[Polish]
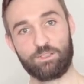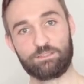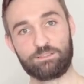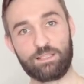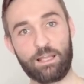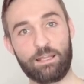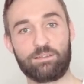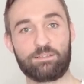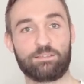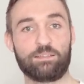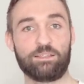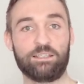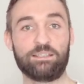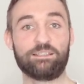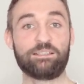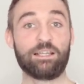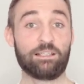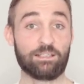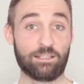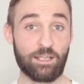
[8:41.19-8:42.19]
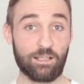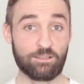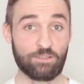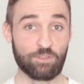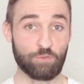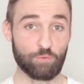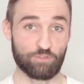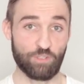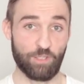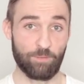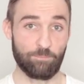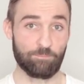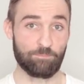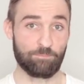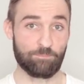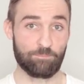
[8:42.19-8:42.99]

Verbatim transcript: Teraz inteligentni ludzie